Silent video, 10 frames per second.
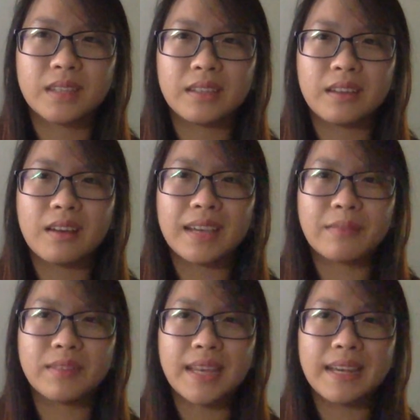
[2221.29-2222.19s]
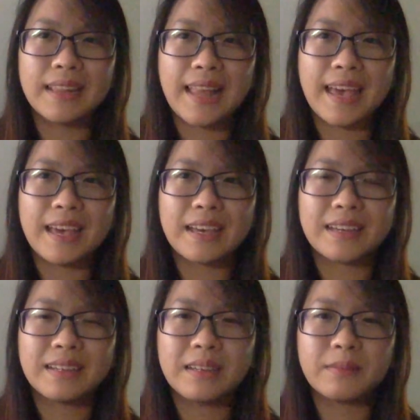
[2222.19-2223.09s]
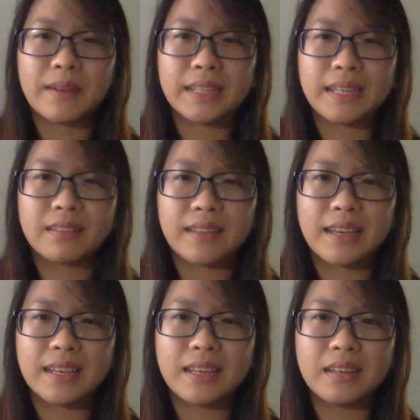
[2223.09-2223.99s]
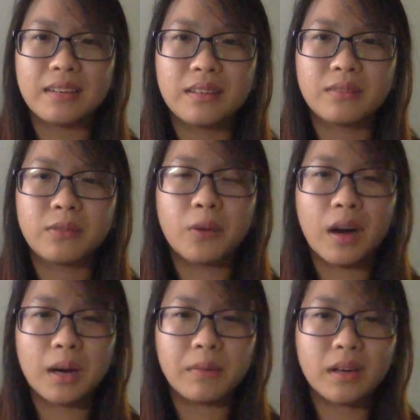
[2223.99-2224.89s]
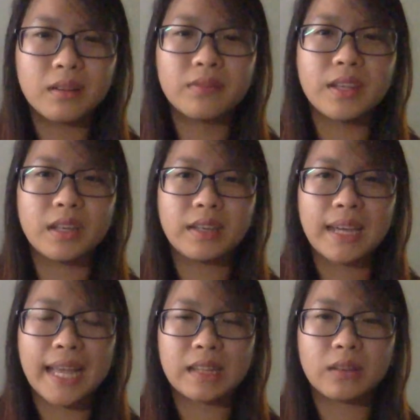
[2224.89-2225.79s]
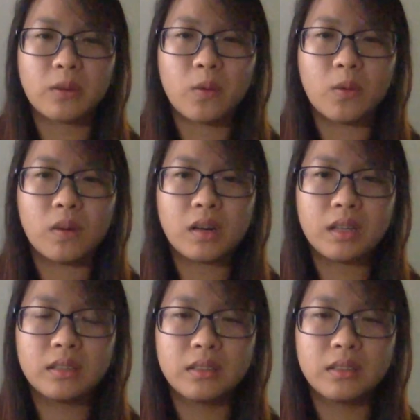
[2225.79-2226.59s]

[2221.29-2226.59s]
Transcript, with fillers: có cảm giác là bạn này sẽ phù hợp hơn với những ngành của